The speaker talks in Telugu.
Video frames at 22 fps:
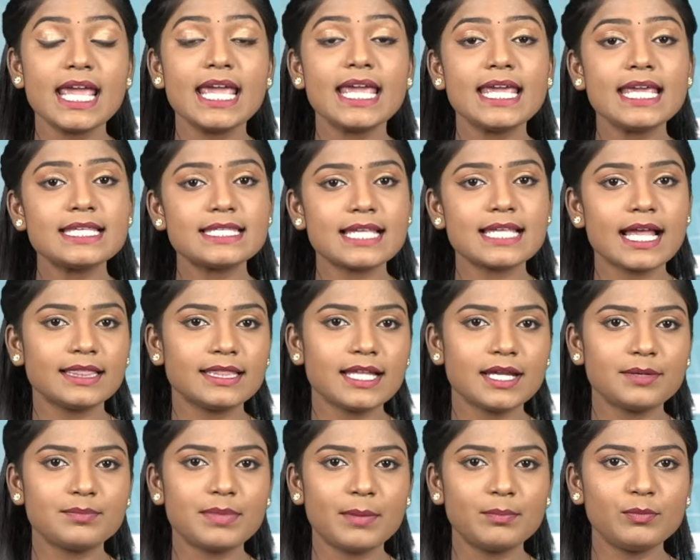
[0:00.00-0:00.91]
ఈ
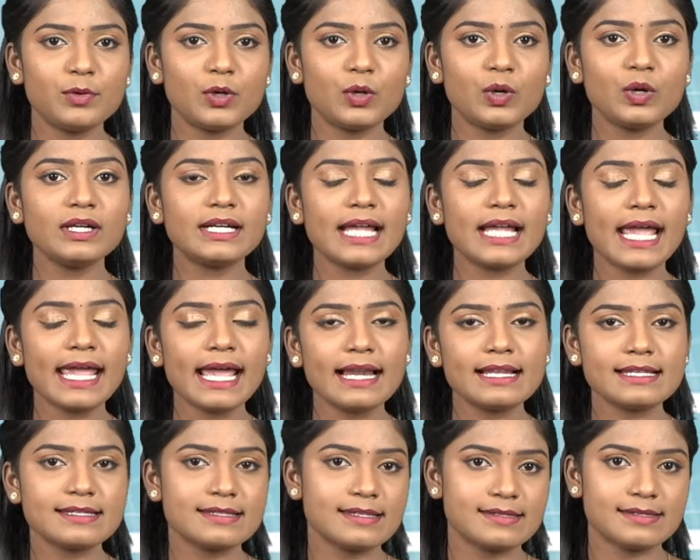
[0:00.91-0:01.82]
సందర్భంలో
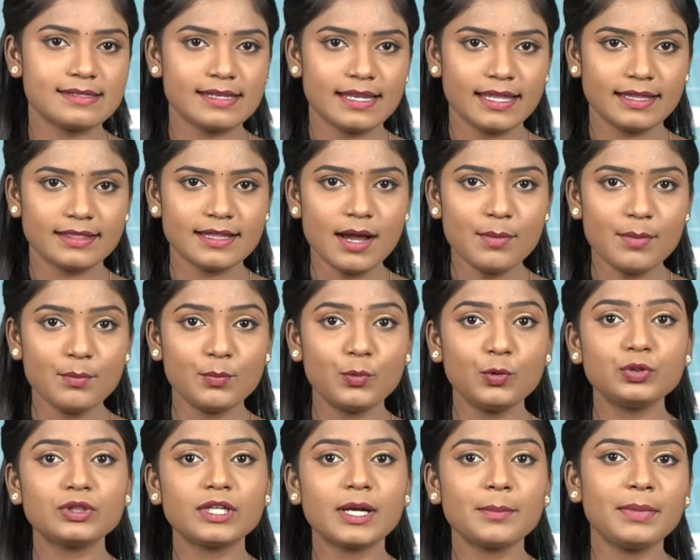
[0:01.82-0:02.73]
డయాలసిస్ లేదా
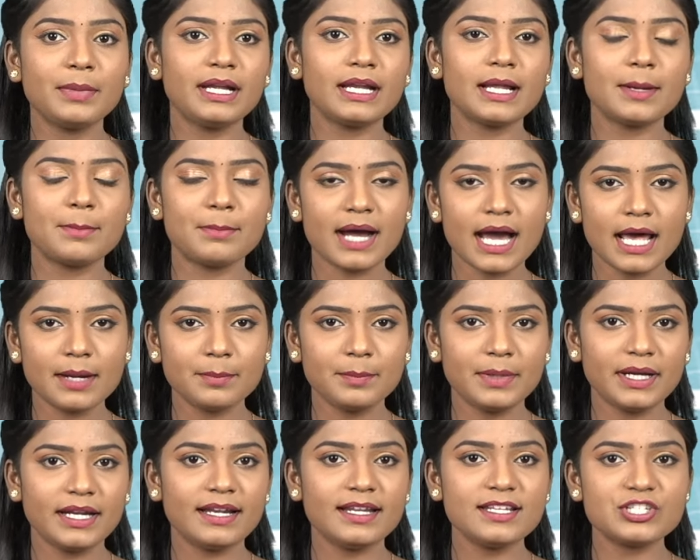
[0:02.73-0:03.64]
మూత్రపిండ
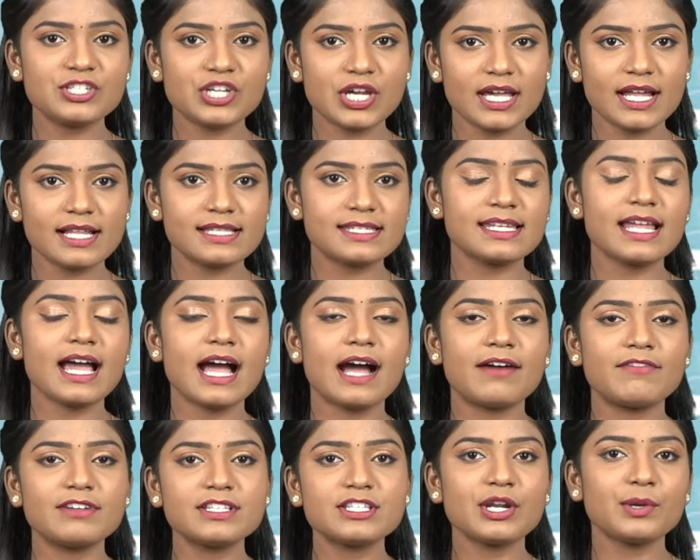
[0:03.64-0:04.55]
మార్పిడిని చేయాల్సిన
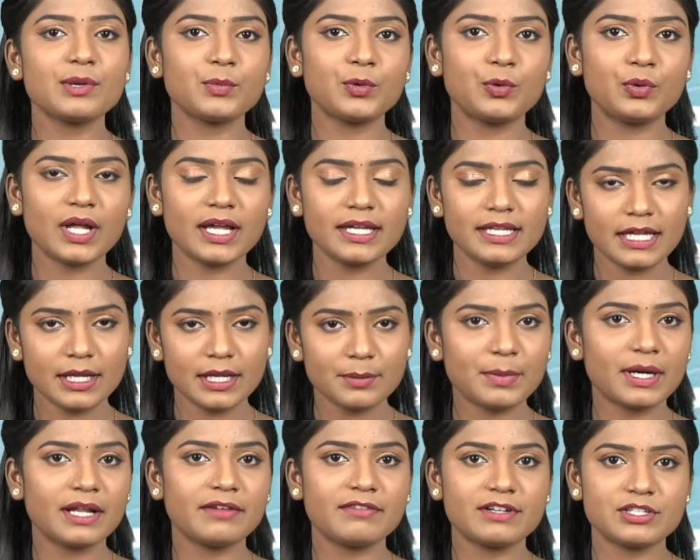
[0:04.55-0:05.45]
అవసరం కూడా
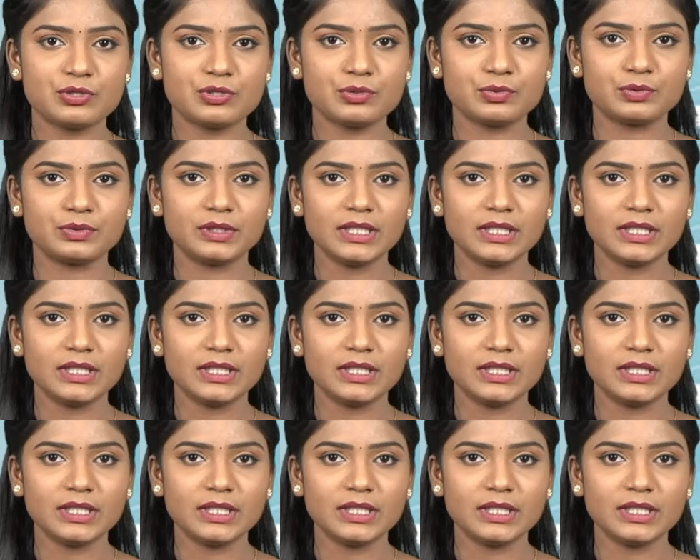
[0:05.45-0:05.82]
ఏర్పడవచ్చు